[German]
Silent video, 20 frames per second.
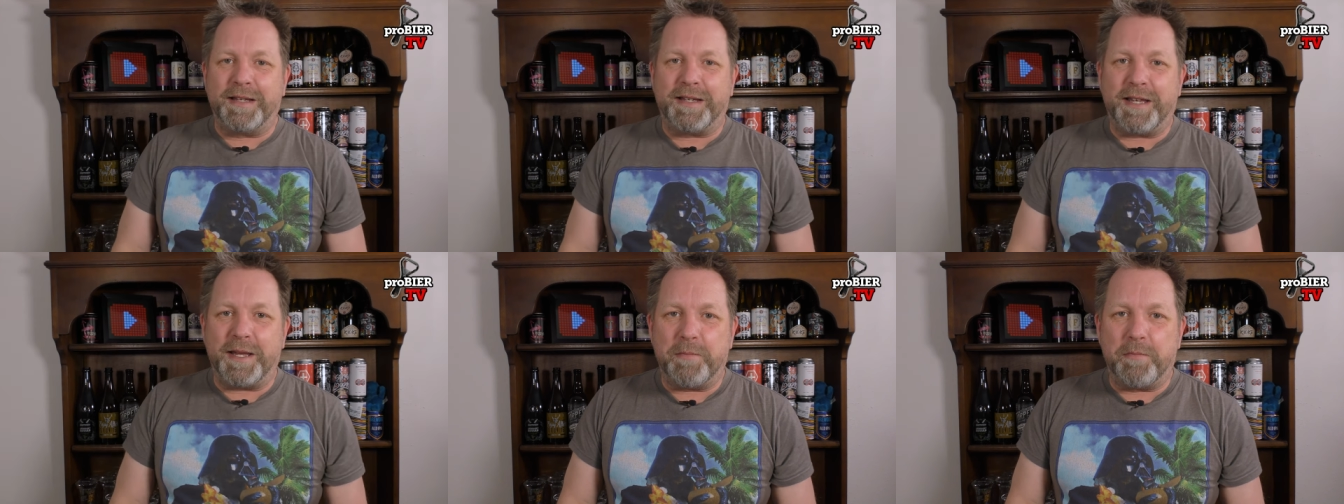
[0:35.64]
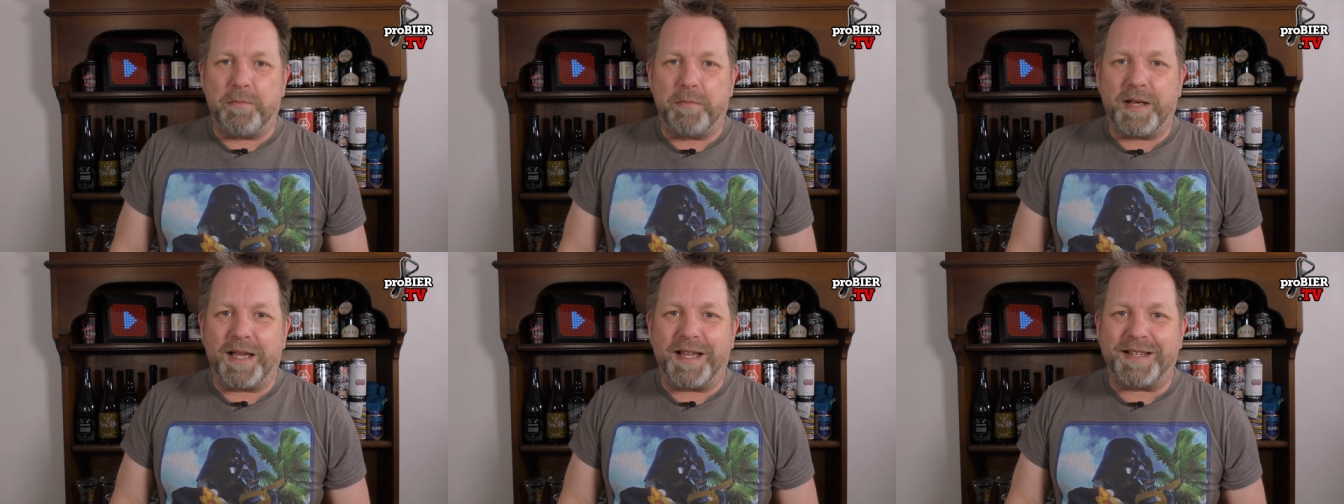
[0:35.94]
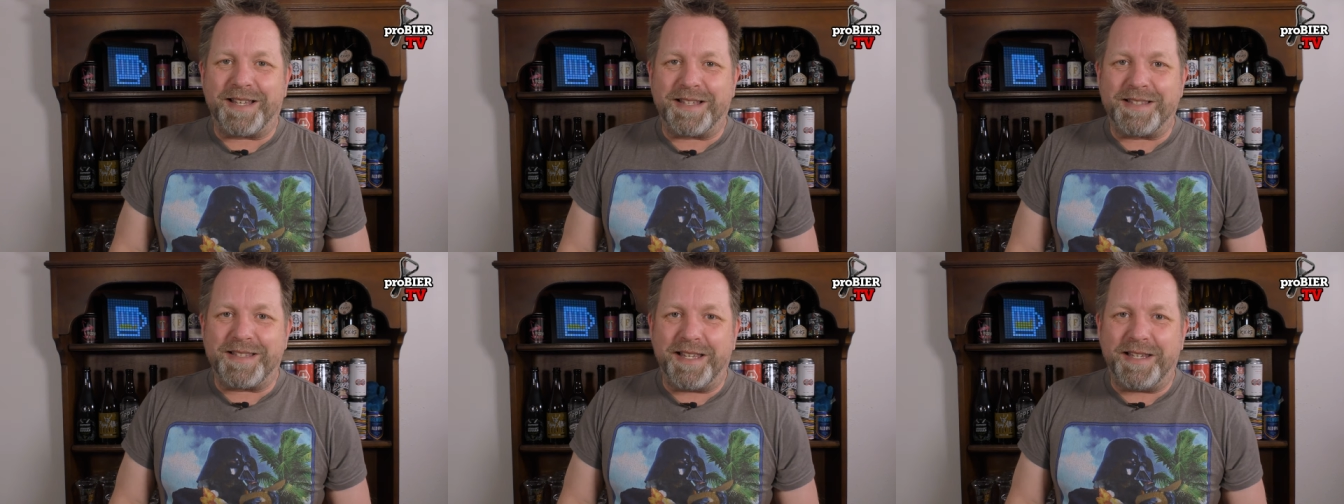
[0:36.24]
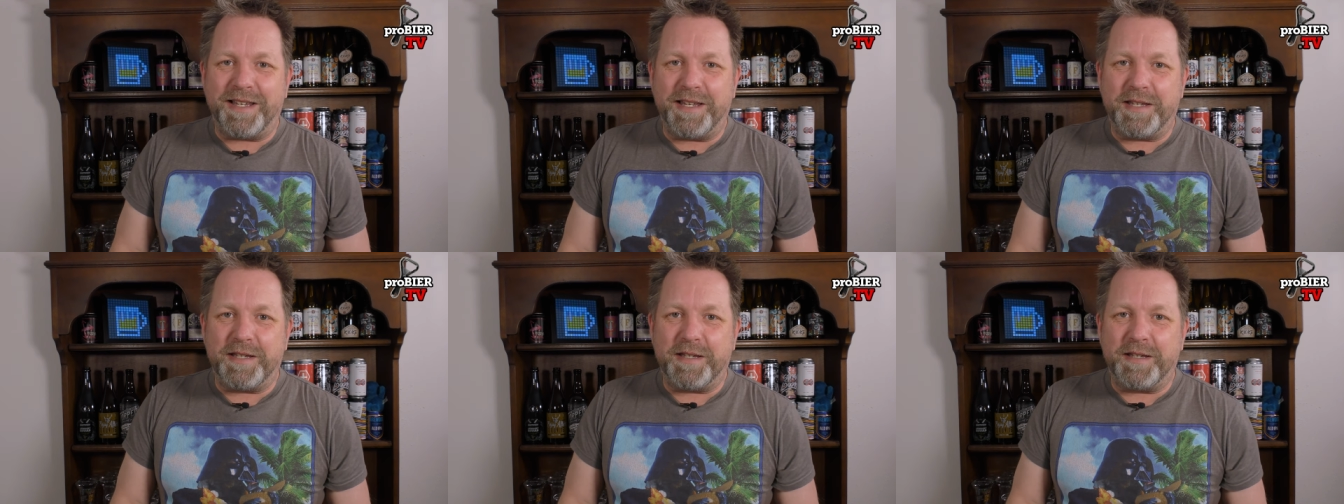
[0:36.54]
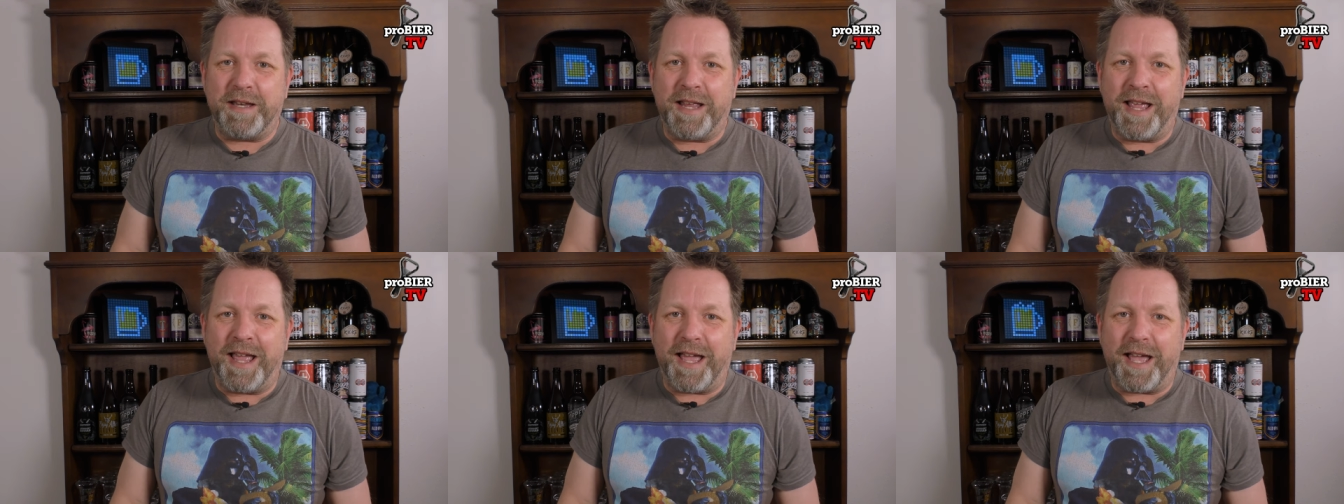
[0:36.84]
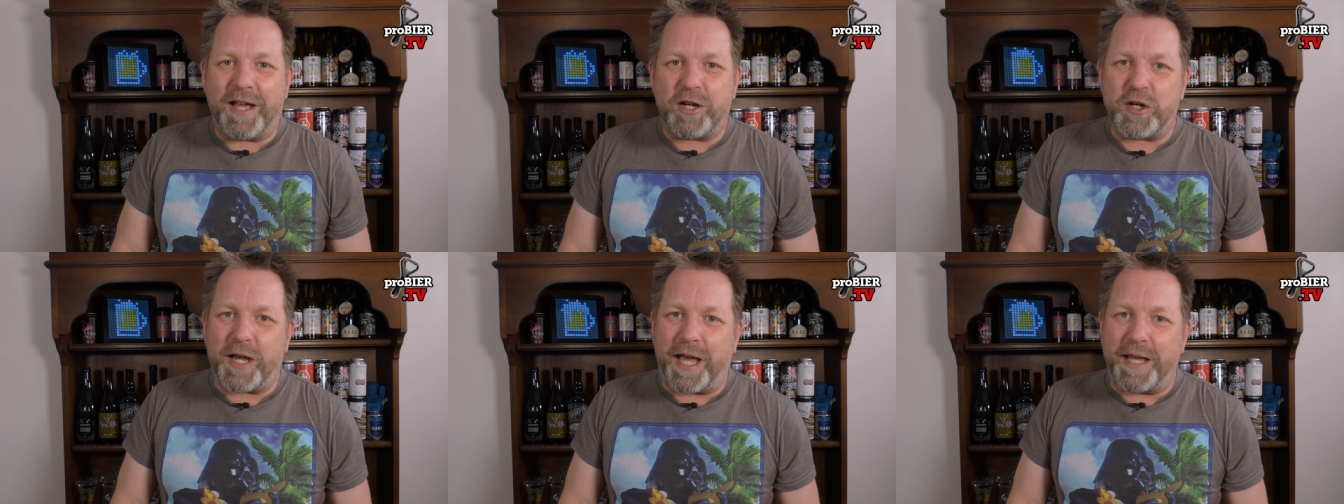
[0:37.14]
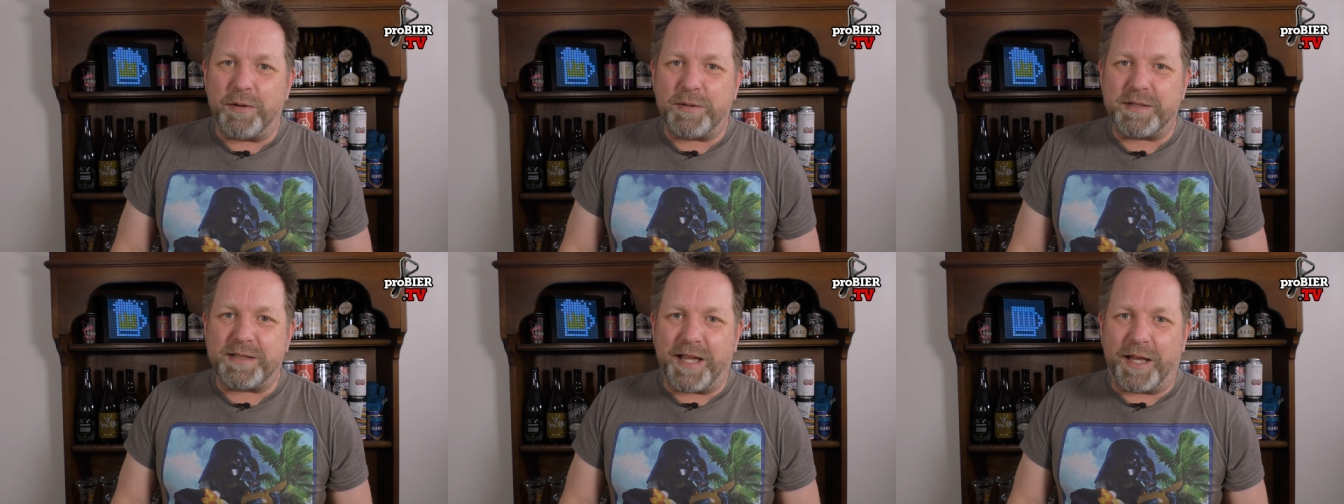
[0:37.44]
dem äh, tatsächlichen
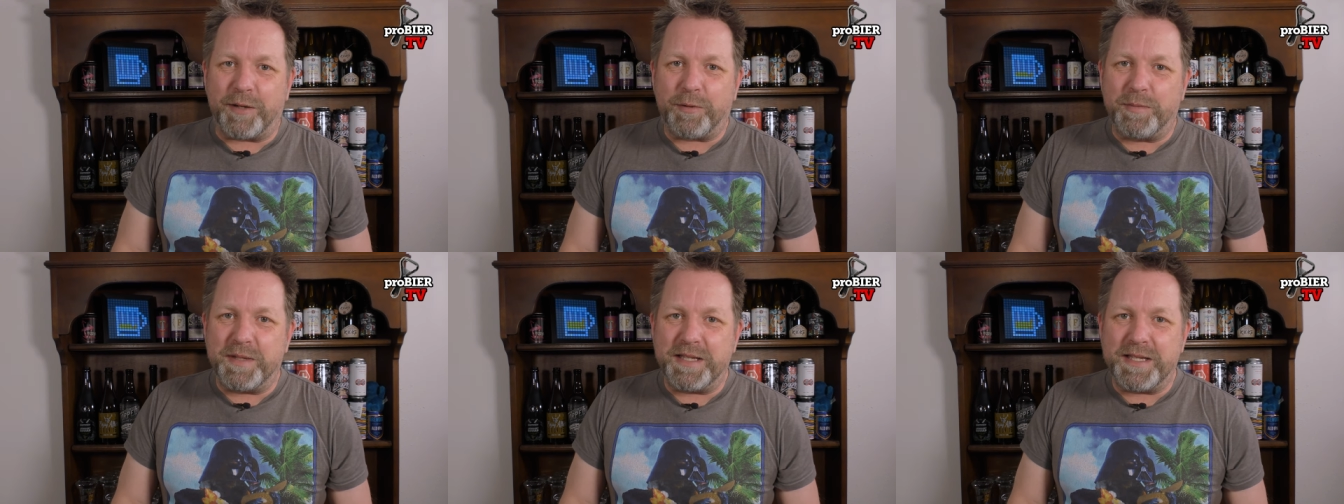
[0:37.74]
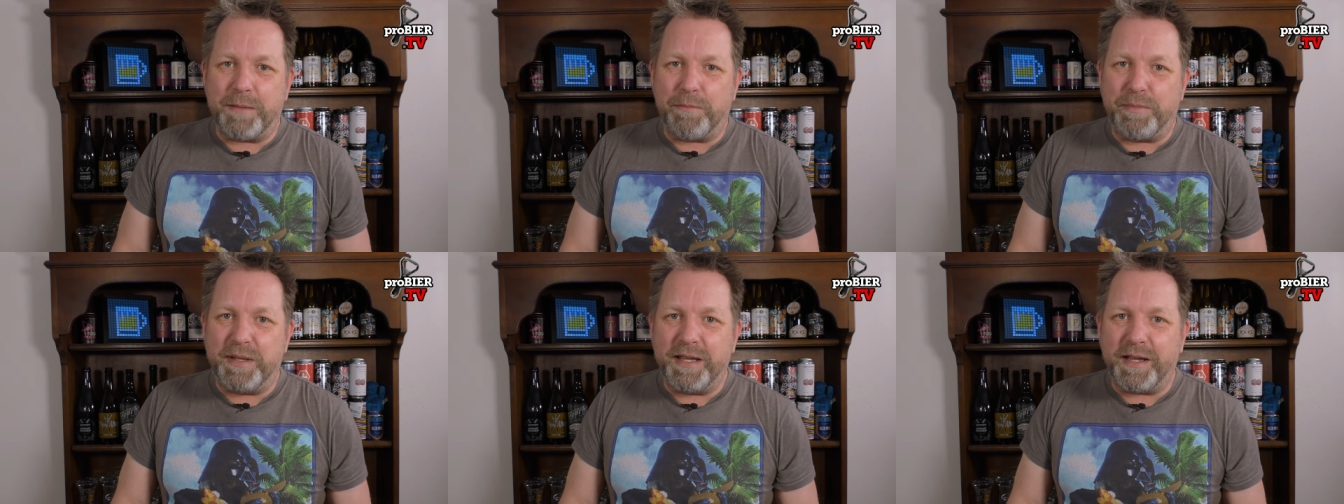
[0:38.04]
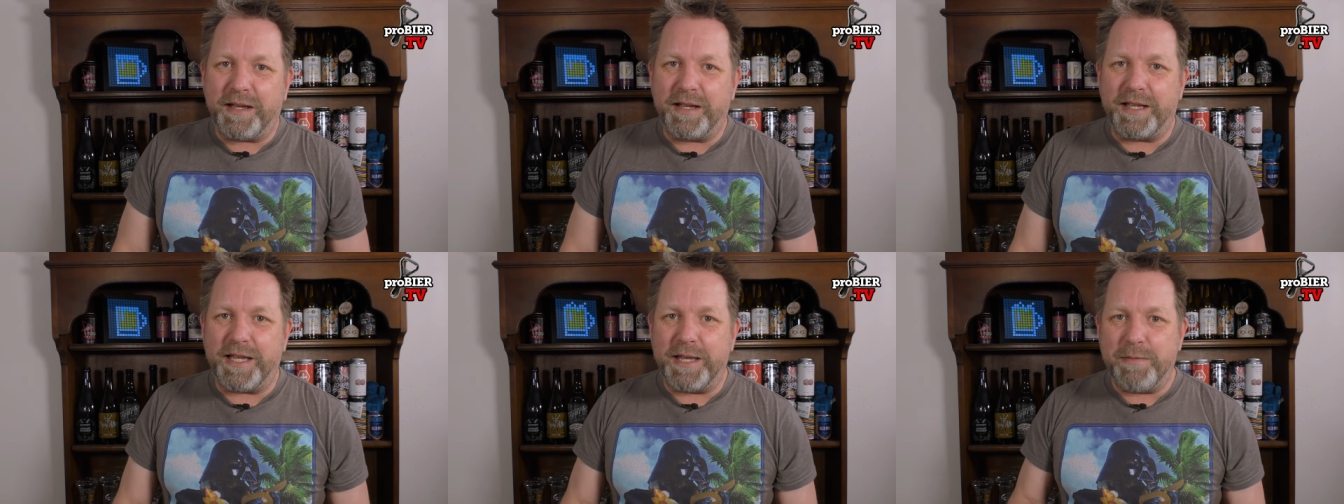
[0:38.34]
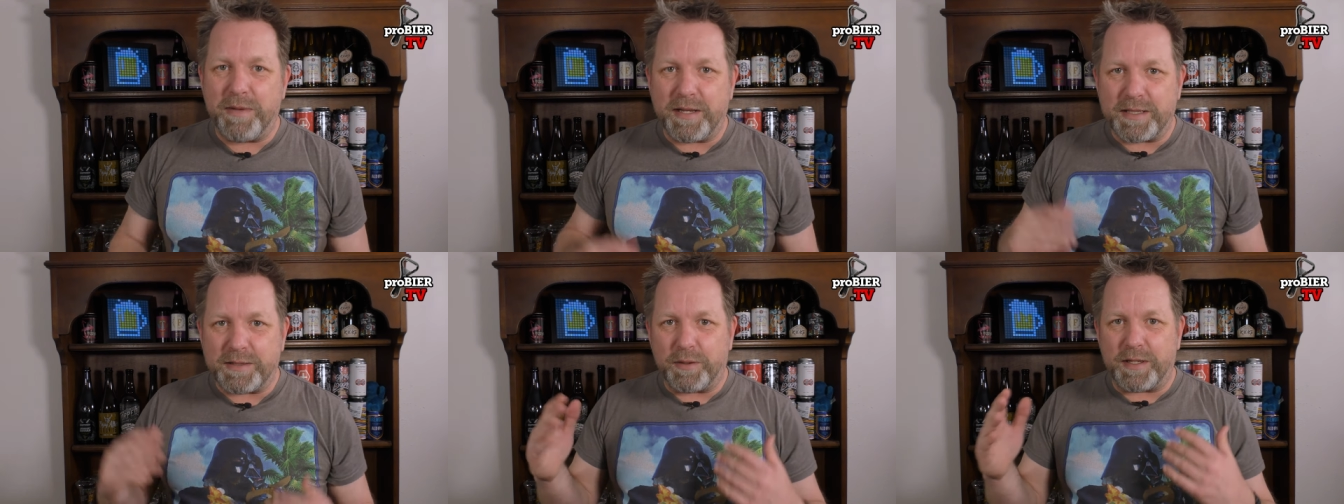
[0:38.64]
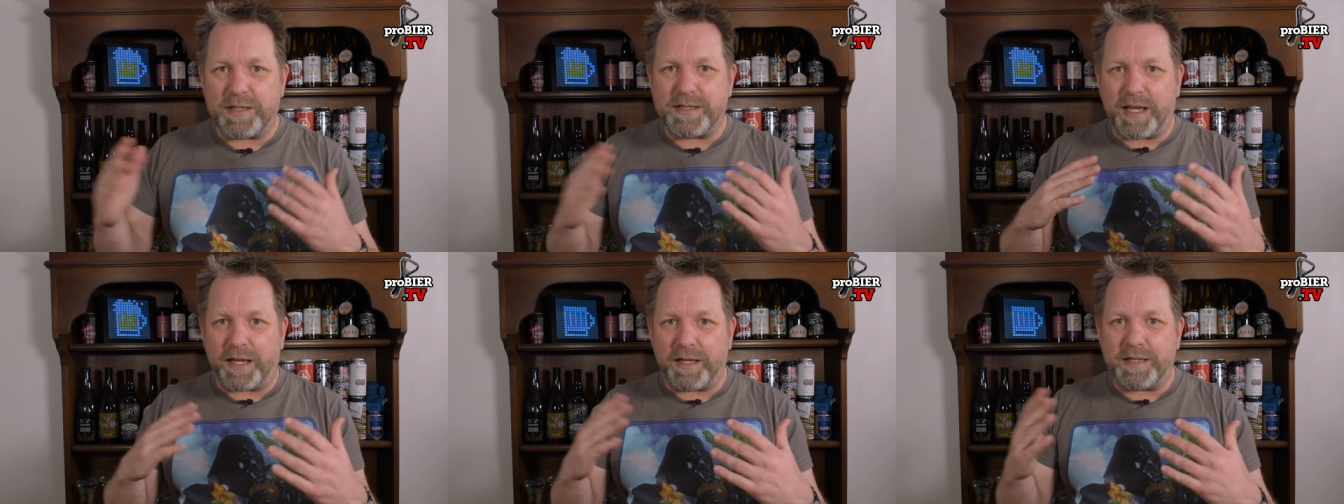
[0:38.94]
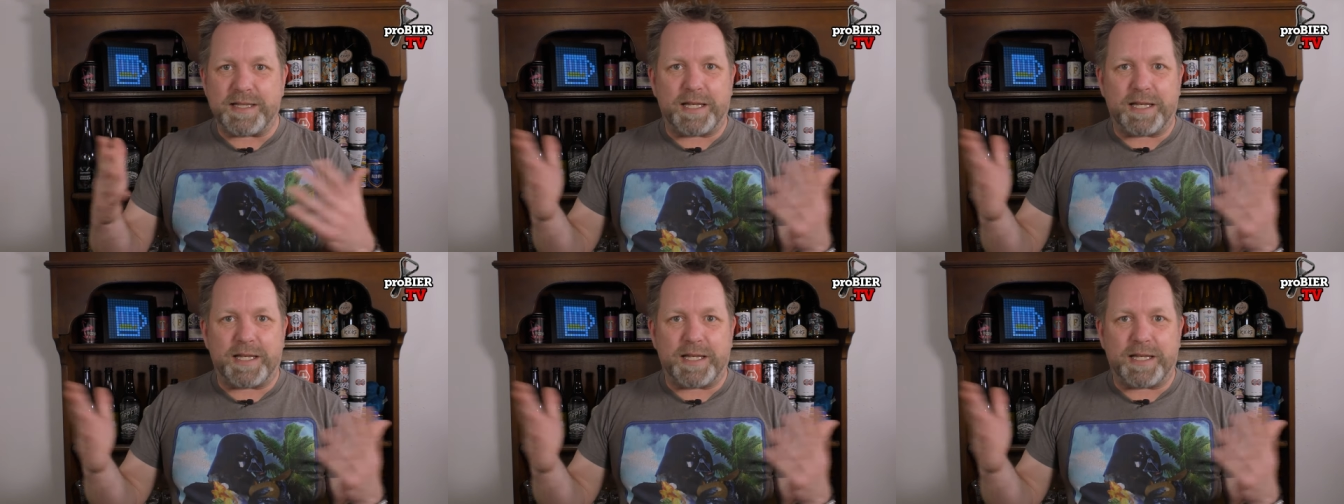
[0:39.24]
Erscheinungsdatum dieser Biere immer so eine Sache.